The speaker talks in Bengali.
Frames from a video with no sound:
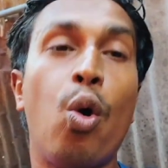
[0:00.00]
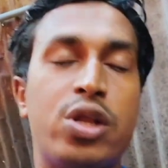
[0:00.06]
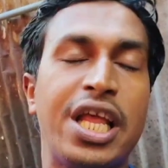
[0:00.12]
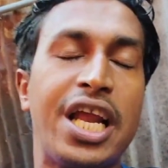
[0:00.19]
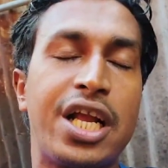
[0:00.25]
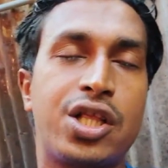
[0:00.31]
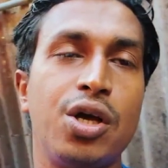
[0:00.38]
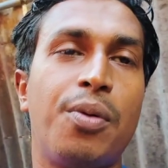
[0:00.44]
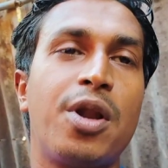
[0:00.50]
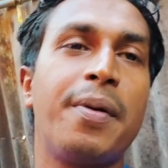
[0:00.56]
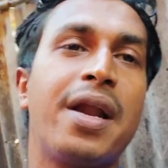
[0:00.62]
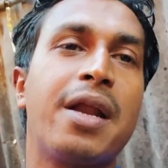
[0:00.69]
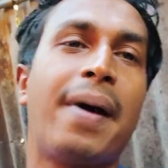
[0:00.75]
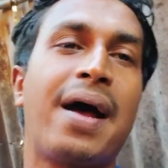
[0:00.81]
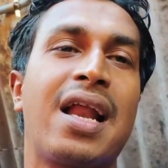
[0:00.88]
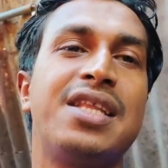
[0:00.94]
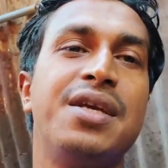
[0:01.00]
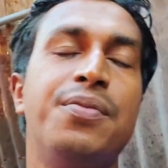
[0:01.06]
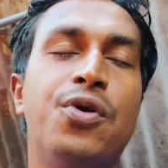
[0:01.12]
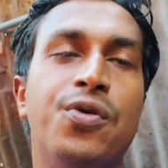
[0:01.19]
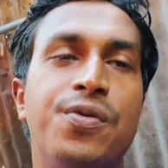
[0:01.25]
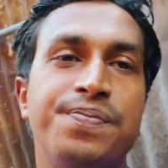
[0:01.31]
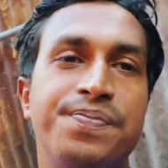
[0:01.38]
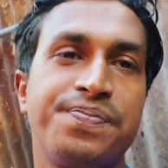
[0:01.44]
অতিরিক্ত পরিমাণে ভাড়া দিব
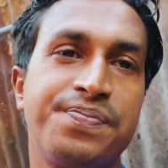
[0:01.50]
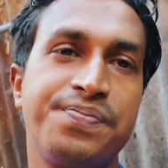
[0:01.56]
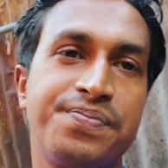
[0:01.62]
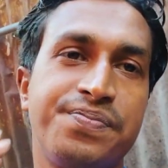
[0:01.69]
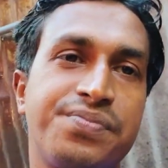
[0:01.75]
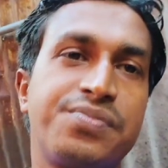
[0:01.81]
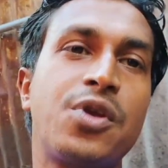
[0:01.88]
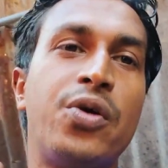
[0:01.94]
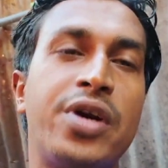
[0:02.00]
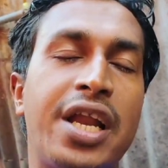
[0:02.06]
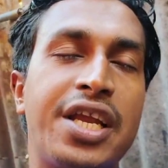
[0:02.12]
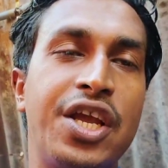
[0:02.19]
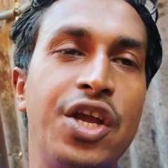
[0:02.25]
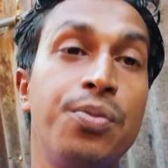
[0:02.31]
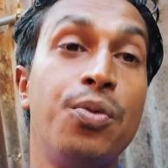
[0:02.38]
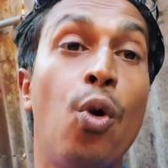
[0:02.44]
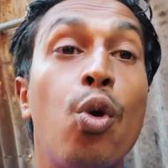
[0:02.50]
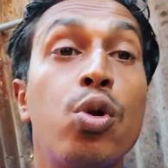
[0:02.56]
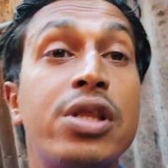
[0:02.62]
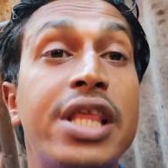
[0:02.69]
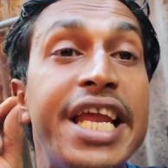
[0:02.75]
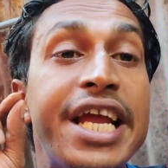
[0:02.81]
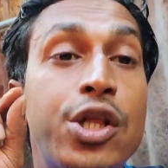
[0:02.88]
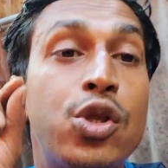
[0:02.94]
ওইটার কী হইব
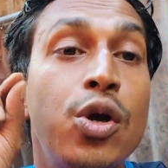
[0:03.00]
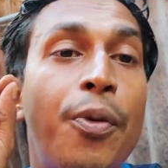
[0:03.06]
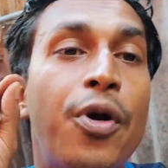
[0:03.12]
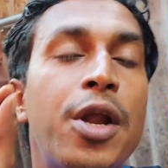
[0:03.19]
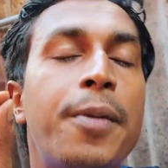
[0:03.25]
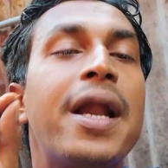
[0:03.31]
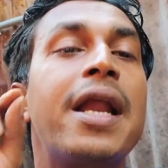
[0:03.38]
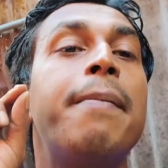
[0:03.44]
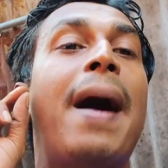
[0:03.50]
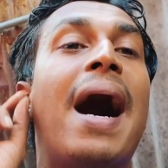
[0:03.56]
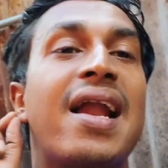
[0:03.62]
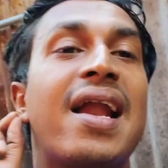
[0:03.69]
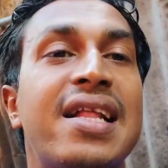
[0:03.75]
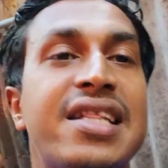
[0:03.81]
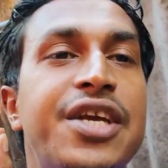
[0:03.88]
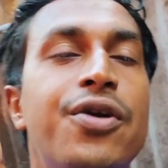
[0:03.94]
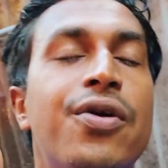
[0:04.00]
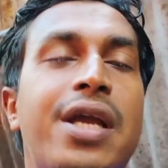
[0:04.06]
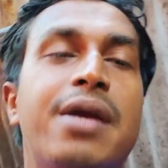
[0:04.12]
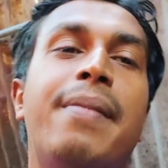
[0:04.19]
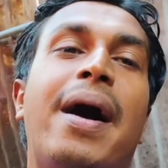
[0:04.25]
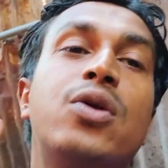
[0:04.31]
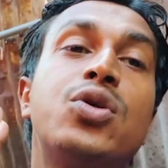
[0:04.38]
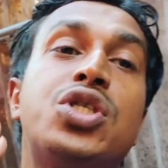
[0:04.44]
অতিরিক্ত পরিমাণে ভাড়া দিয়েও
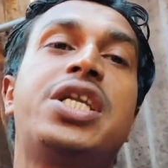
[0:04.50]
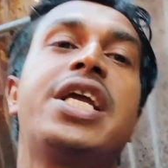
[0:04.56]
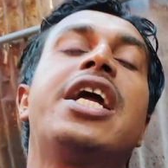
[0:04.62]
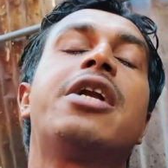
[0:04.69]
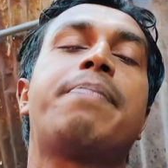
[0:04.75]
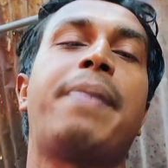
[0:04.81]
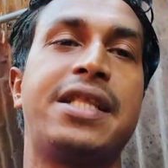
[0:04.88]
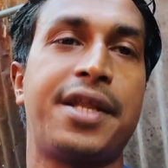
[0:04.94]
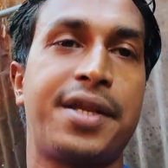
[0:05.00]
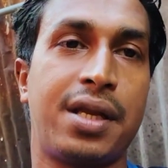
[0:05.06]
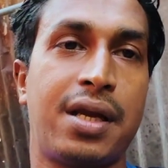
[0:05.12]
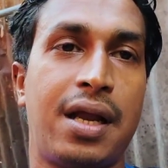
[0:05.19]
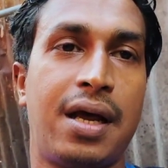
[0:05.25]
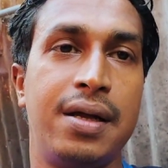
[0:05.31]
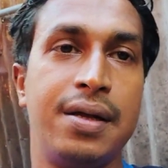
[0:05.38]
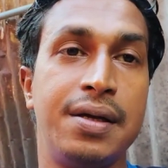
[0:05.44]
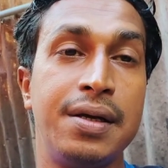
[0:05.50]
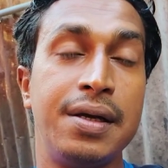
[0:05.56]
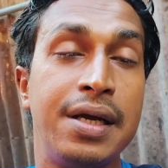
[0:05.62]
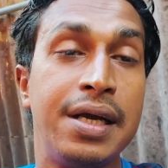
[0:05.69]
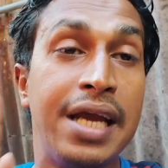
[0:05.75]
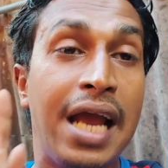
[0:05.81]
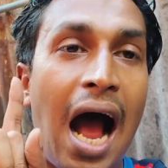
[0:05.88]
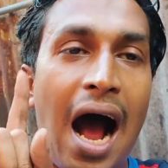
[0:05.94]
কি মানুষ টিকিট পাইতেছে না
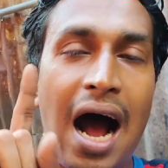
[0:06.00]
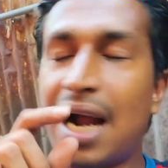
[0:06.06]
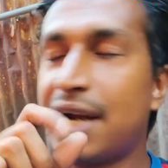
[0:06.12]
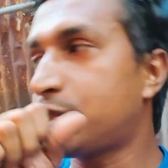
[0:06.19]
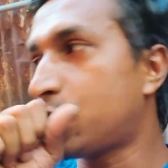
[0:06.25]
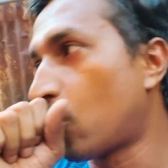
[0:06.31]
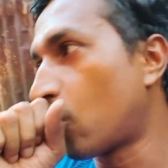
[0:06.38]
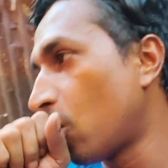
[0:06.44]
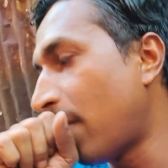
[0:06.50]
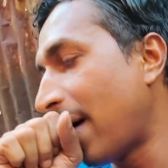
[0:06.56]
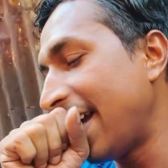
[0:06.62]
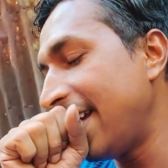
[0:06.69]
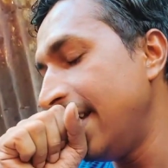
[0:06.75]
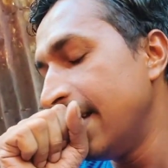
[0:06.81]
আর ছোট ভাই